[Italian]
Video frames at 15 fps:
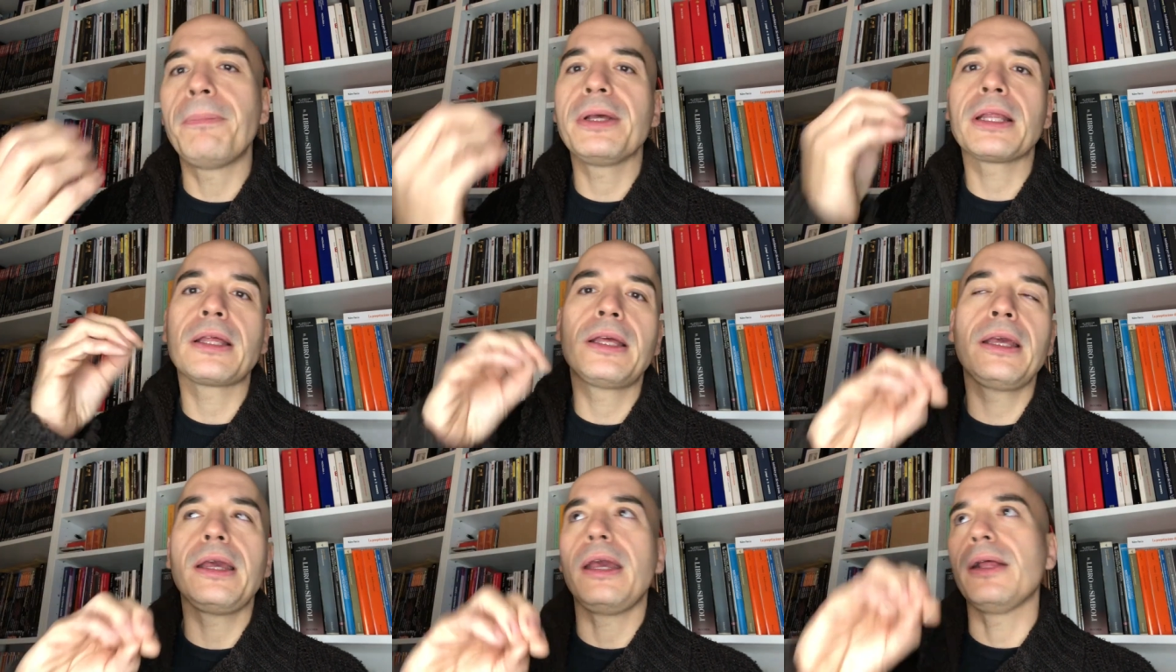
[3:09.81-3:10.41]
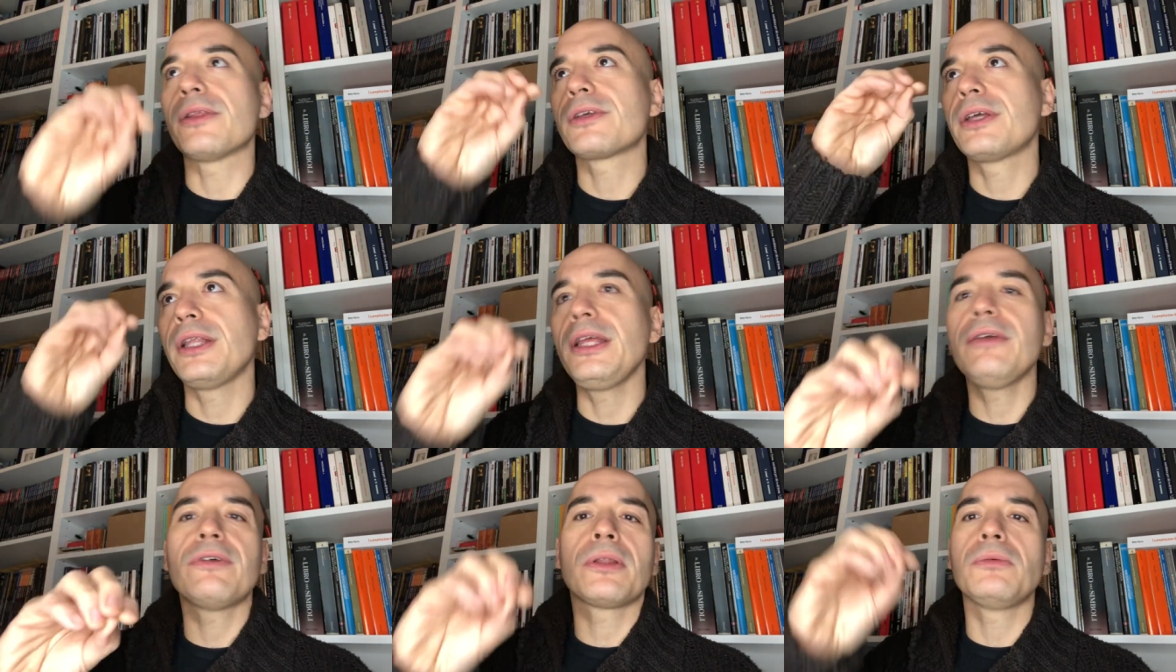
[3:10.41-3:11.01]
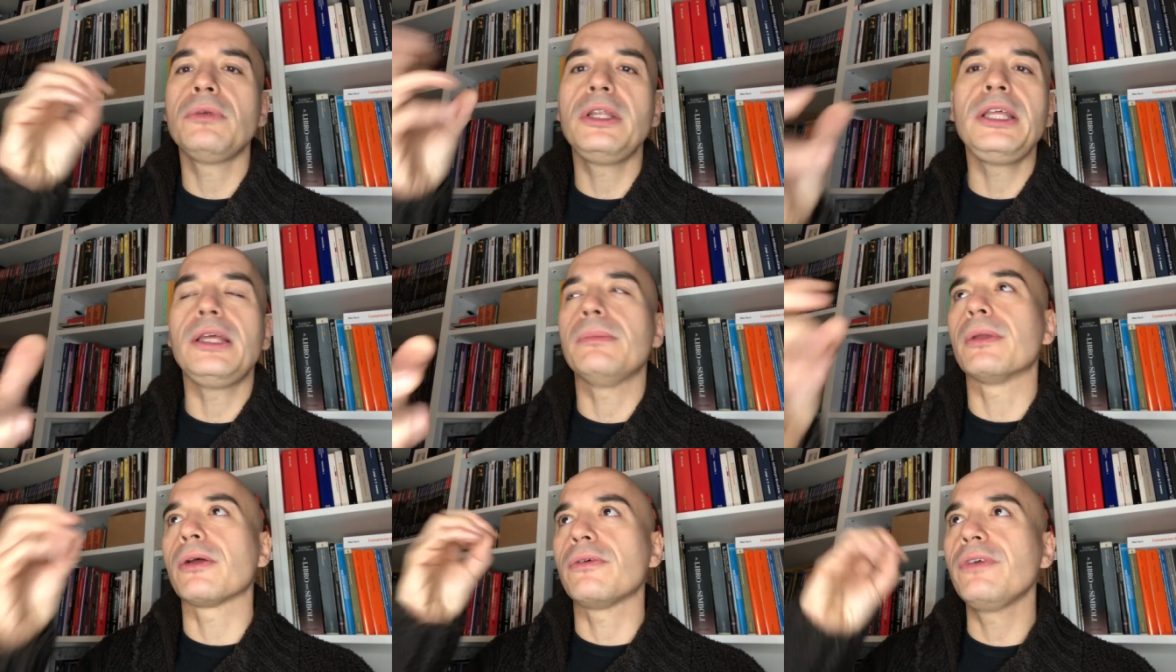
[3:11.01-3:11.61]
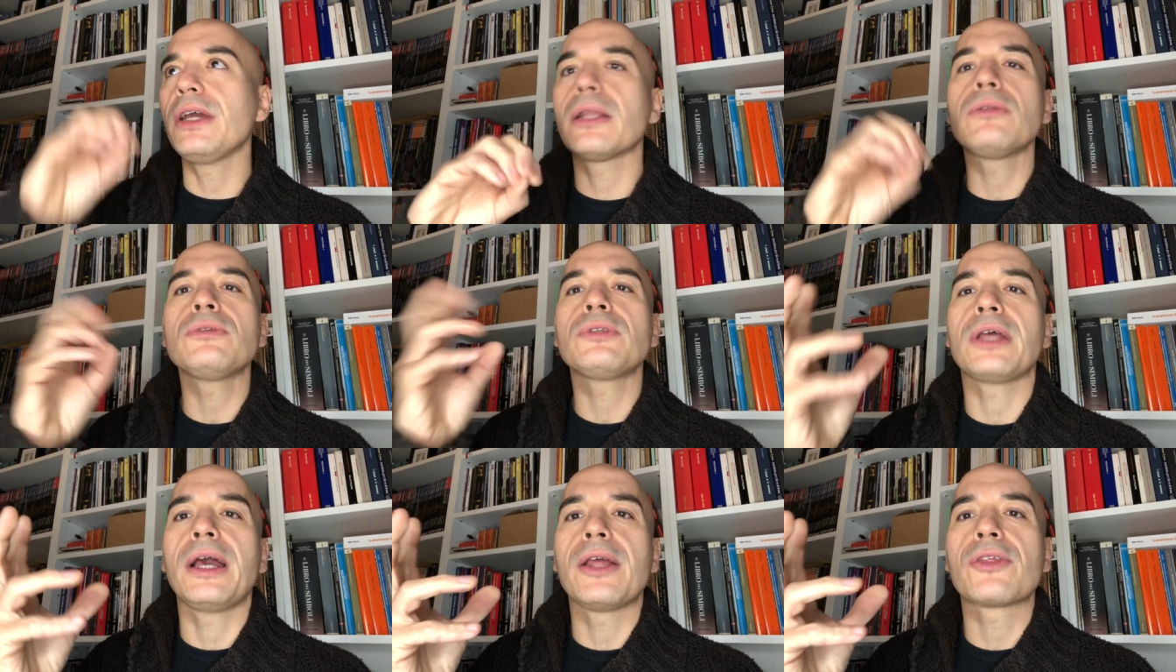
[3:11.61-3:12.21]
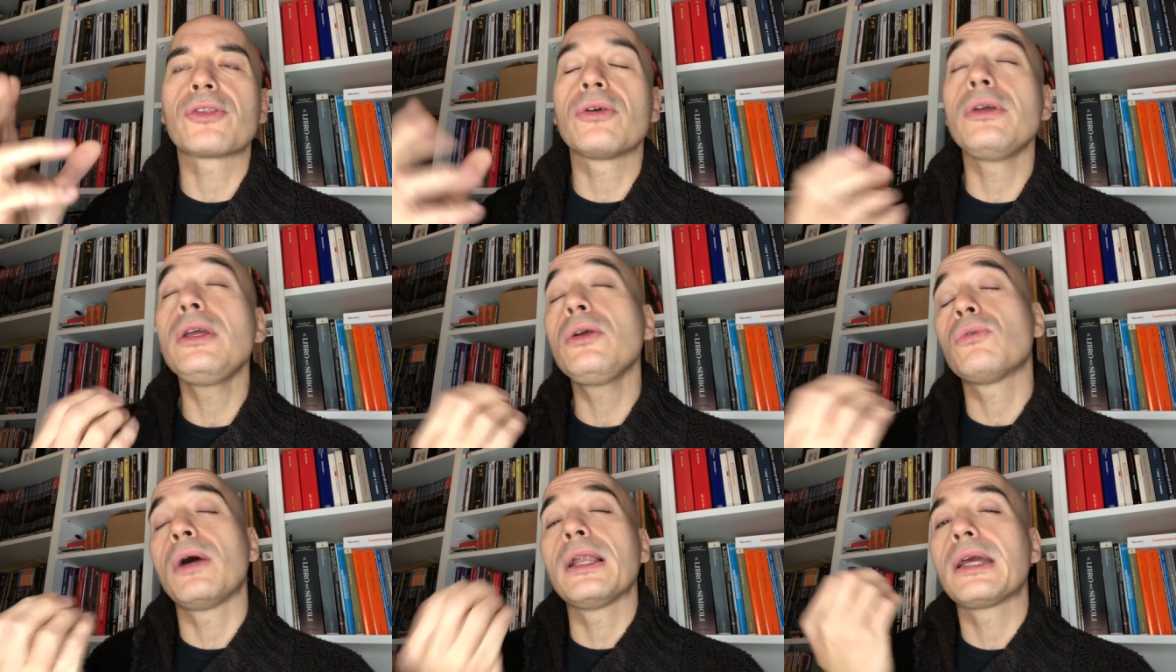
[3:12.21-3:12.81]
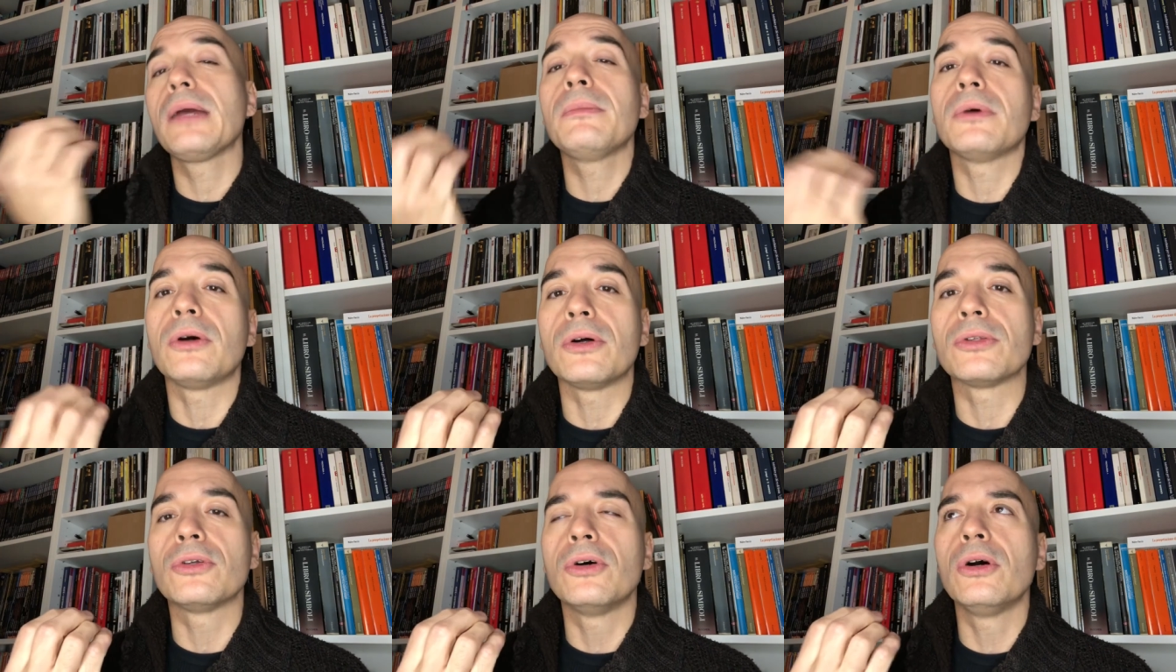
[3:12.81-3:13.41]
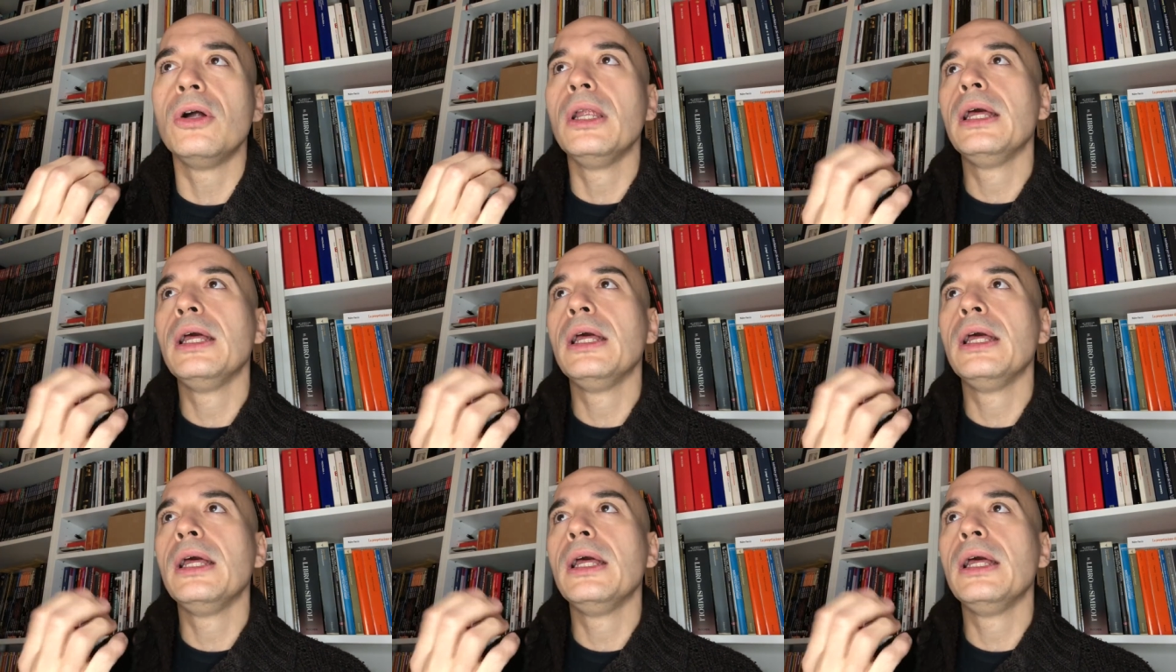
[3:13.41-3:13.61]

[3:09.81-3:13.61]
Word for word: Perché scrivere un libro, avere un testo, in qualche modo